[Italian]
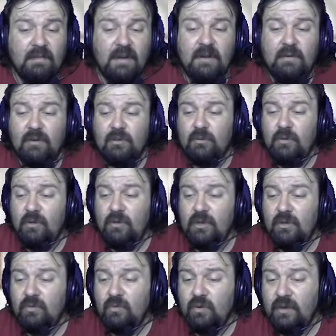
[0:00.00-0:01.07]
vale 4 milioni
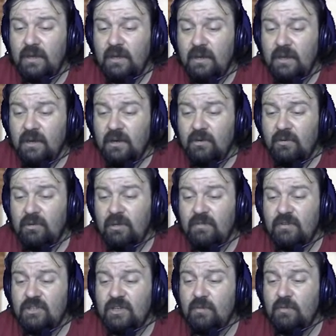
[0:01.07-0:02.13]
e 2 noi gli
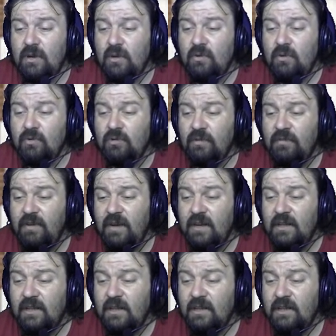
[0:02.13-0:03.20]
facciamo una
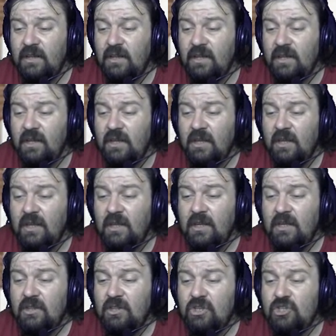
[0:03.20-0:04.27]
controfferta di,
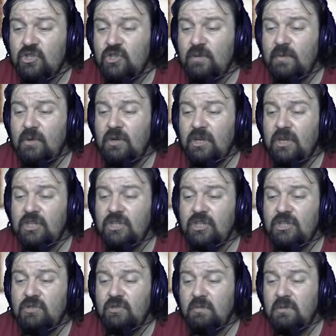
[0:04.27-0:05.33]
di 5 milioni e
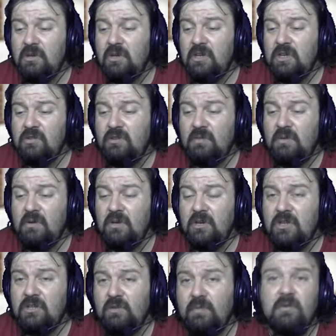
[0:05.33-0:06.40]
5 milioni 5 milioni
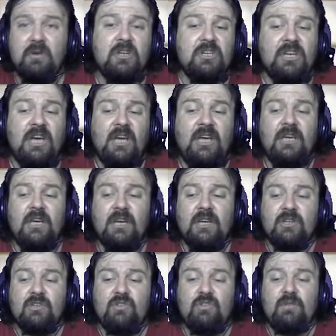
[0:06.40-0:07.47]
5 milioni e 6
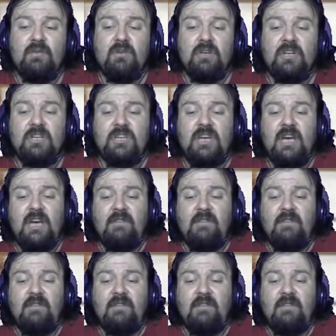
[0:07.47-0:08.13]
5 milioni e 6